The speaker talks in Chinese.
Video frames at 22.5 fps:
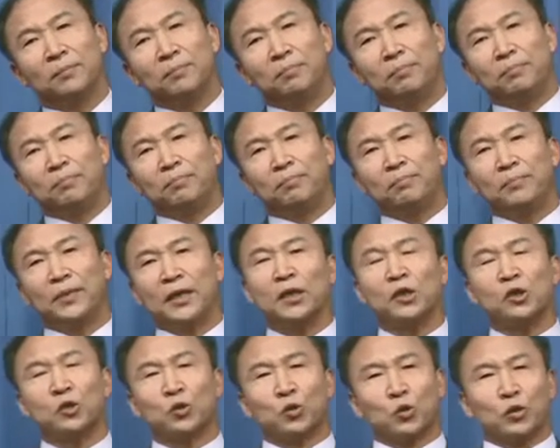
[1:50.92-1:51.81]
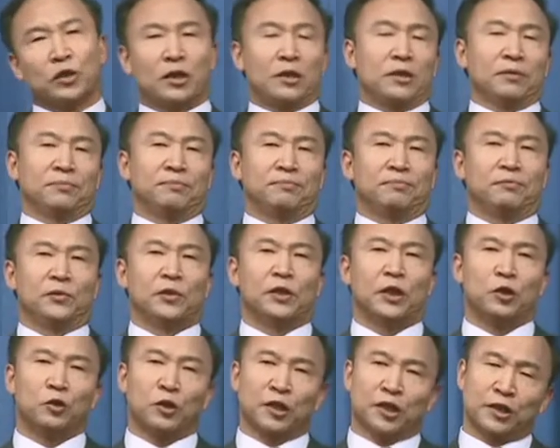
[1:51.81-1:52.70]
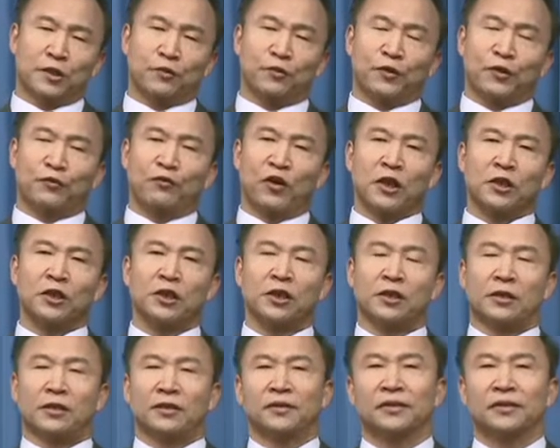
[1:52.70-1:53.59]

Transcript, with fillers: 民族的哲学思维方式